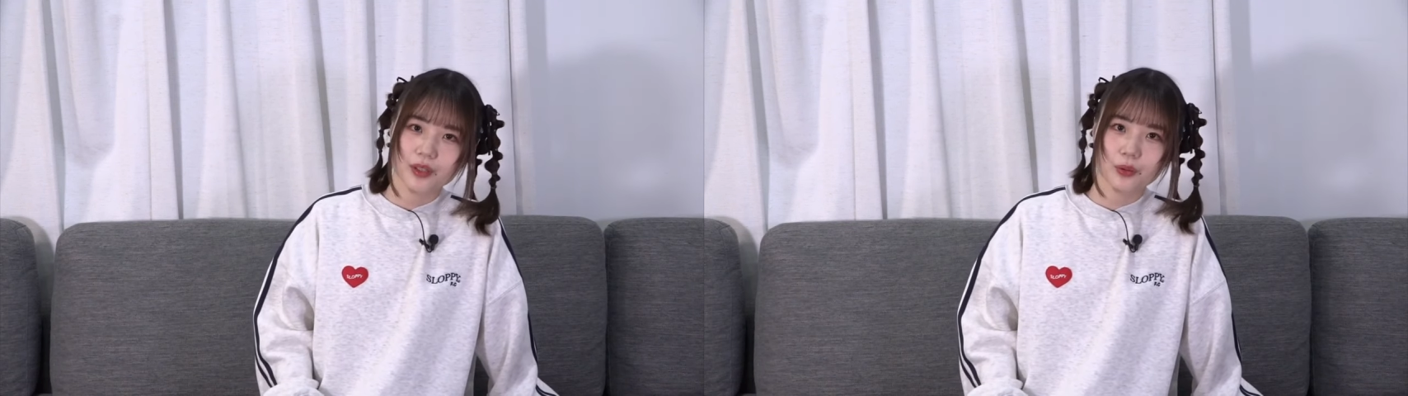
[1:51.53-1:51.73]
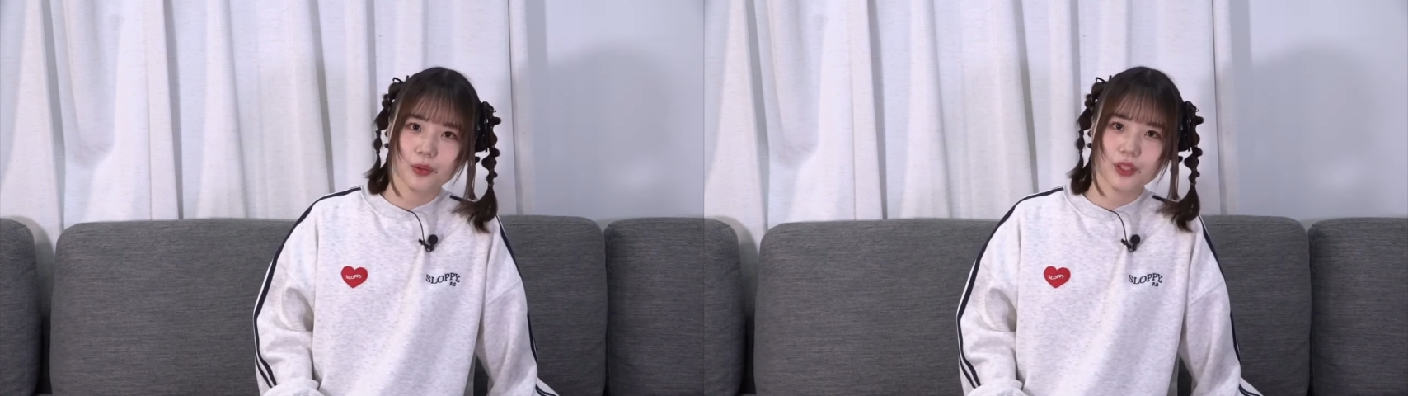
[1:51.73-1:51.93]

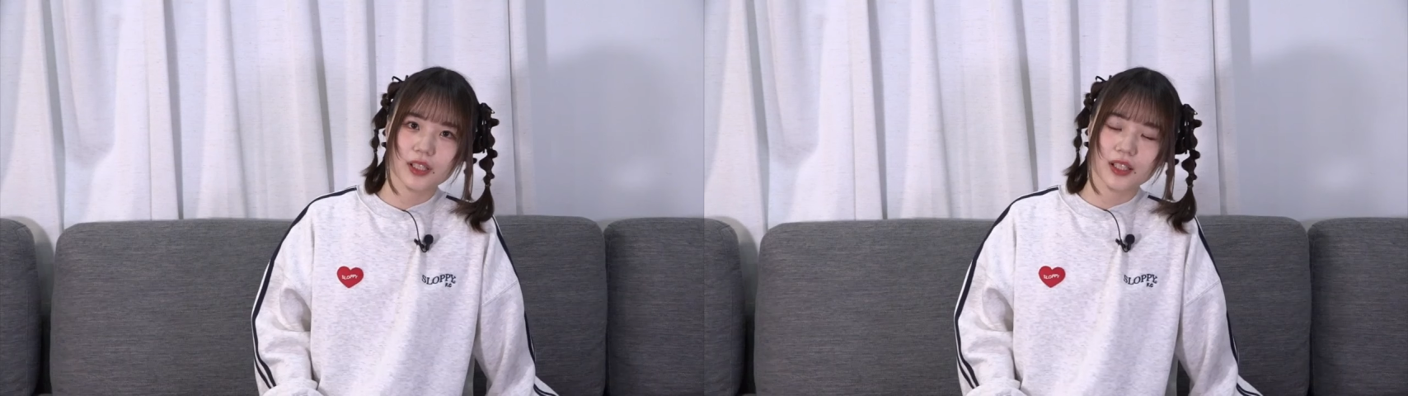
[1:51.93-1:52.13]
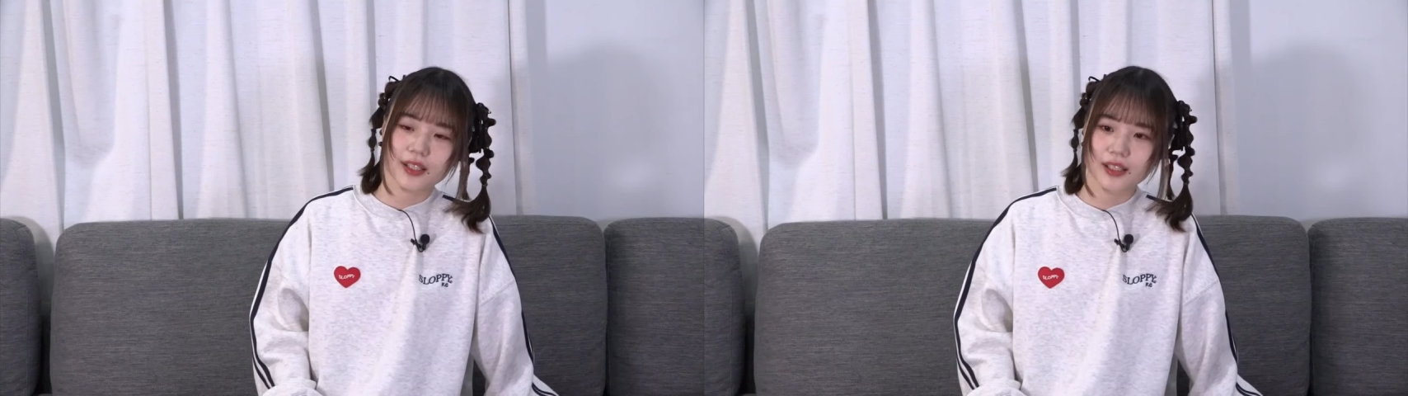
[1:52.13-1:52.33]
大
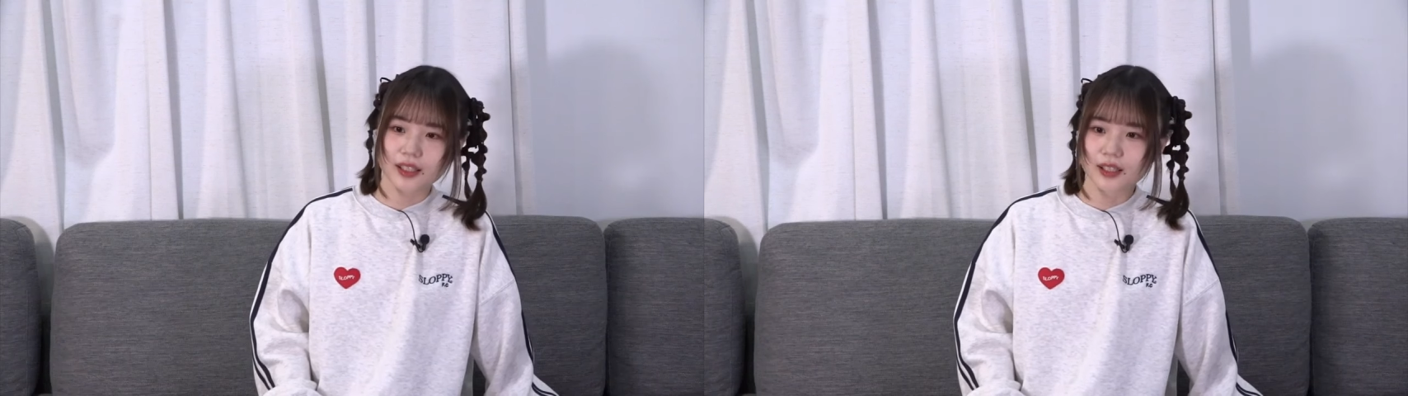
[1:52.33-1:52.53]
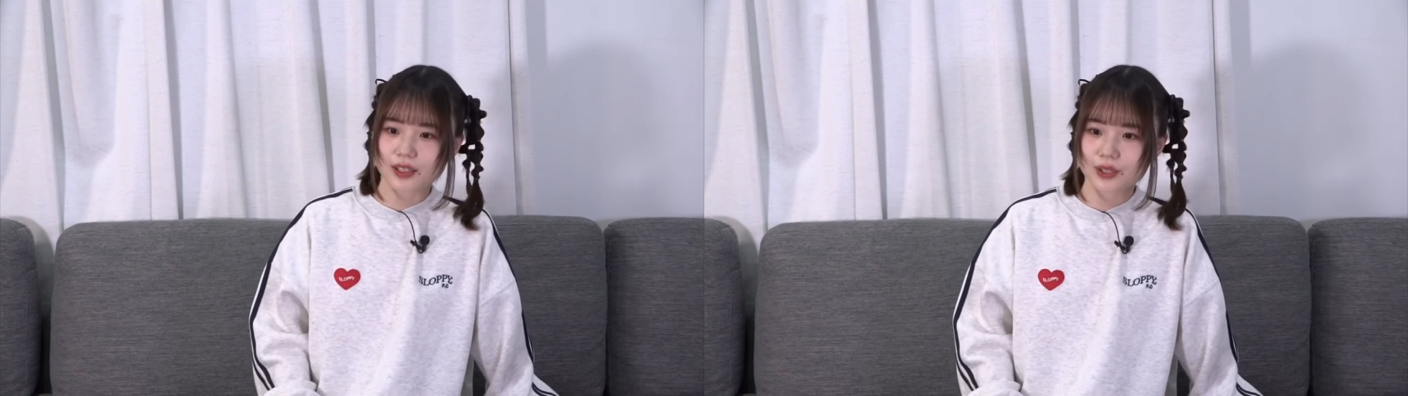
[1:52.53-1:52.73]
きな
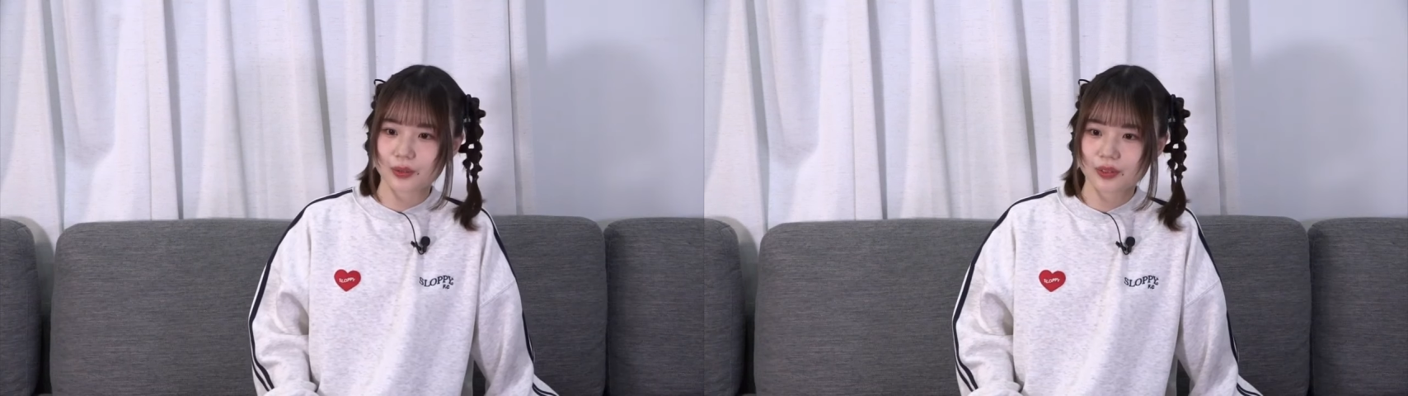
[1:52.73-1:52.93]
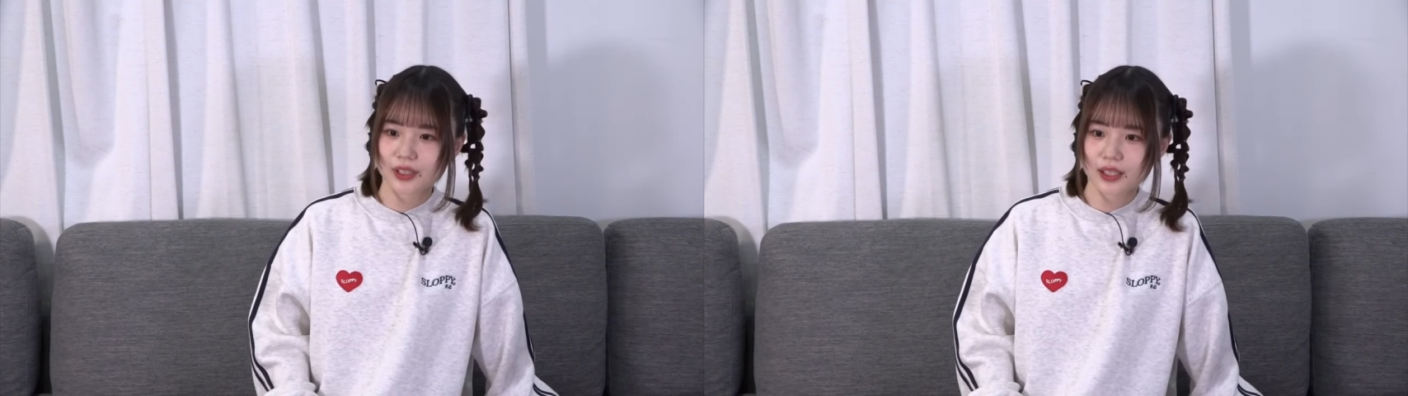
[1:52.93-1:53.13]
変化は
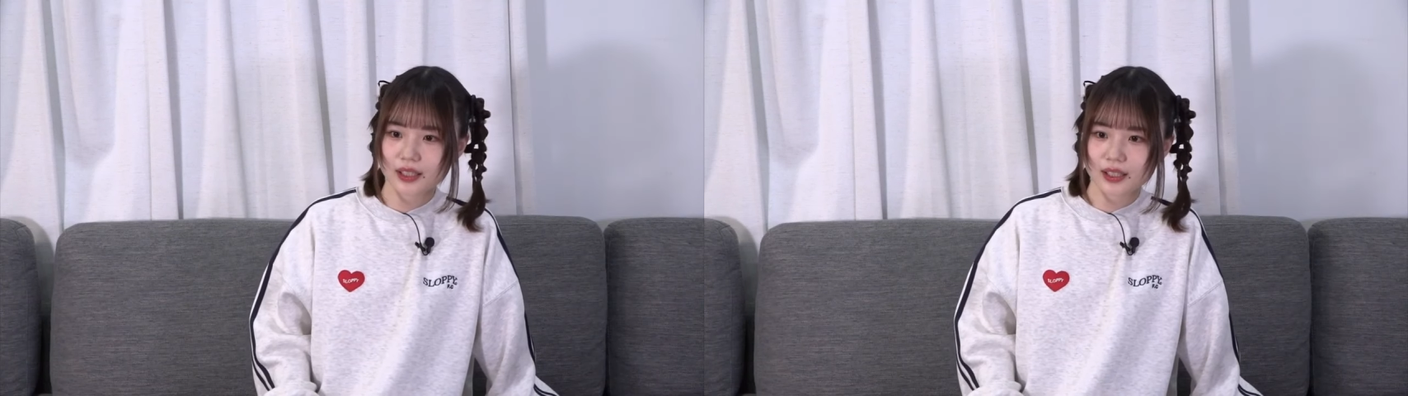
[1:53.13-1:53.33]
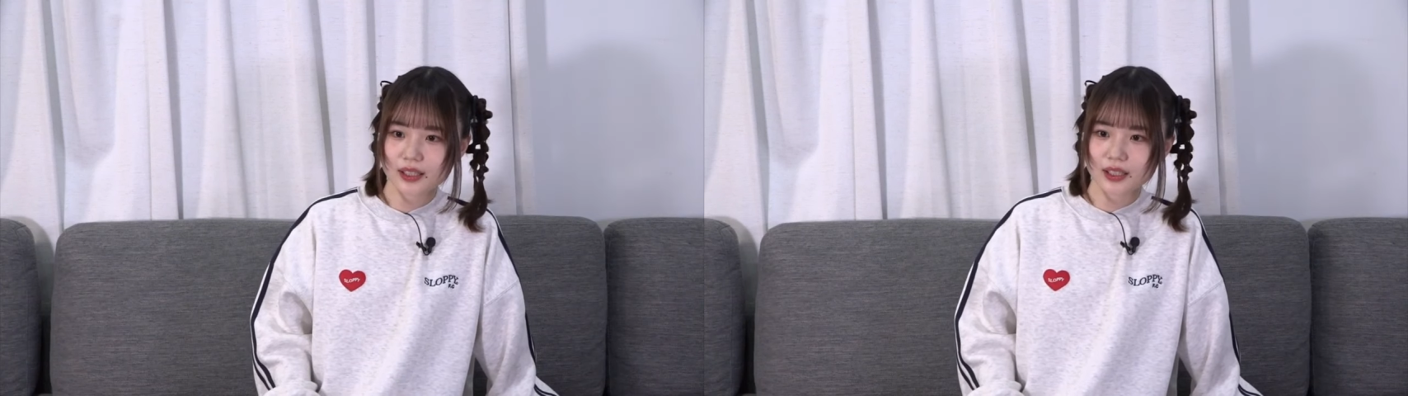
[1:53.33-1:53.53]
そんな
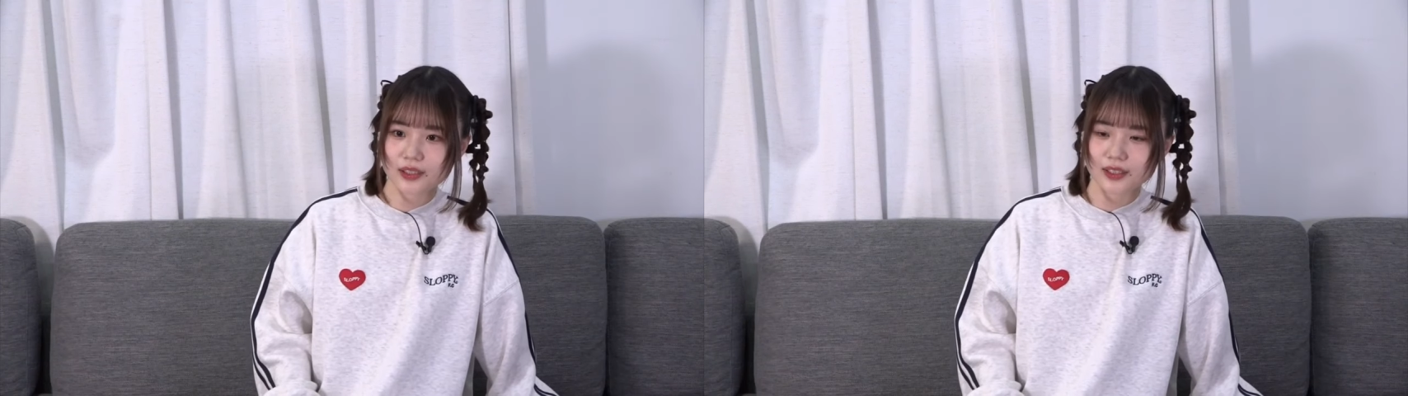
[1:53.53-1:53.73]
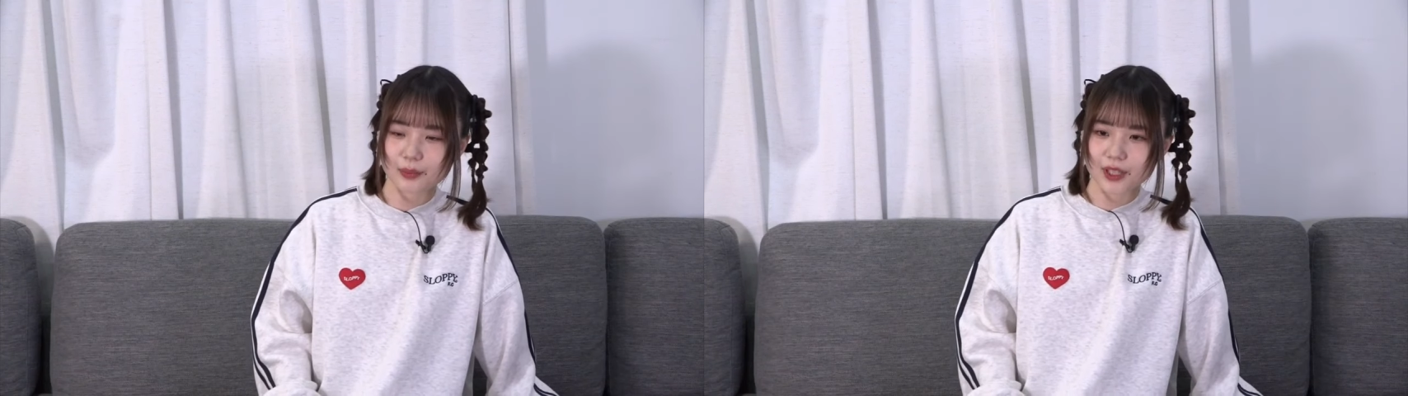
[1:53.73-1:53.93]
にな
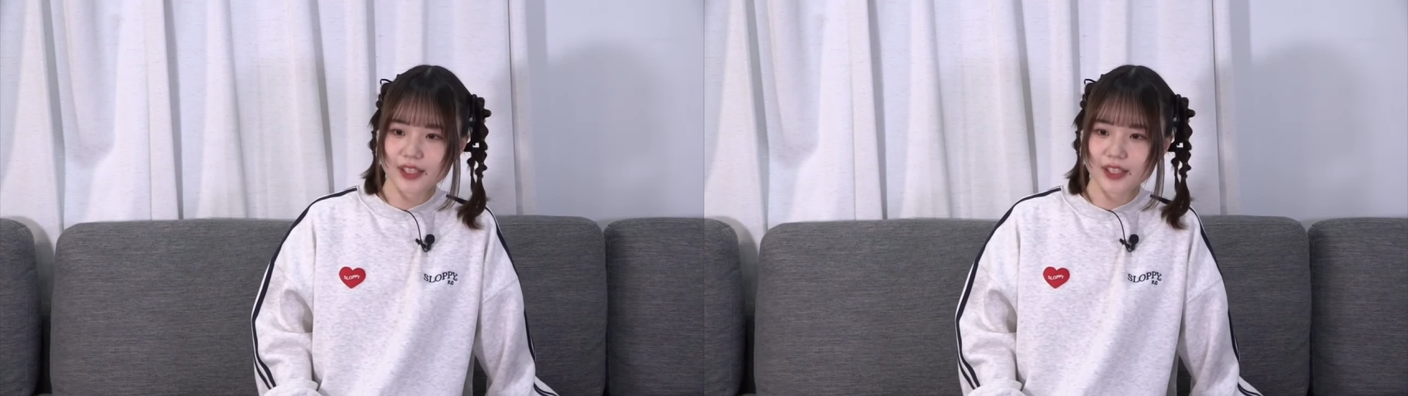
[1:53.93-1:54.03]
くて、まあ、